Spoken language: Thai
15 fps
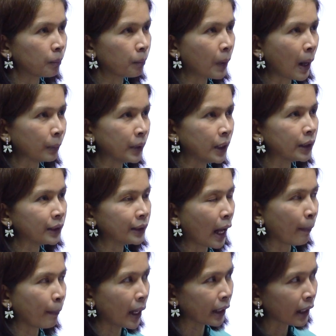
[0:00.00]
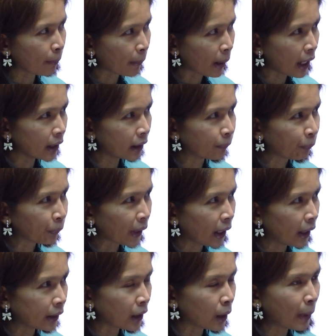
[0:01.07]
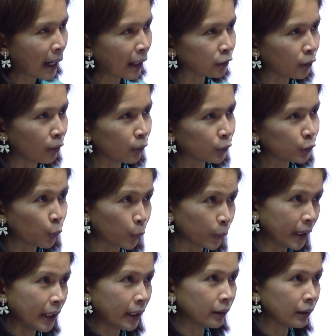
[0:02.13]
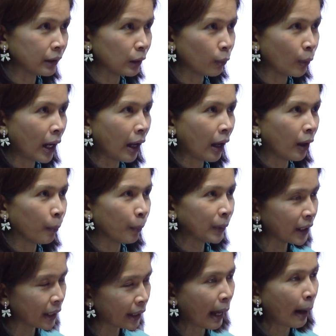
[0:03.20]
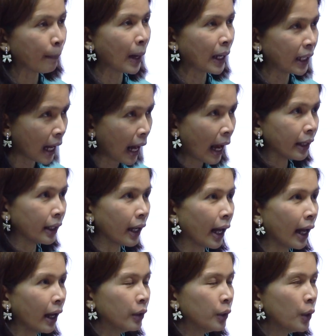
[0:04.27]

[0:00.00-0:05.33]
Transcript: แบบที่จะสามารถทำให้รัฐบาลต้องฉุกคิดหรือว่าพิจารณาใหม่ได้อะค่ะ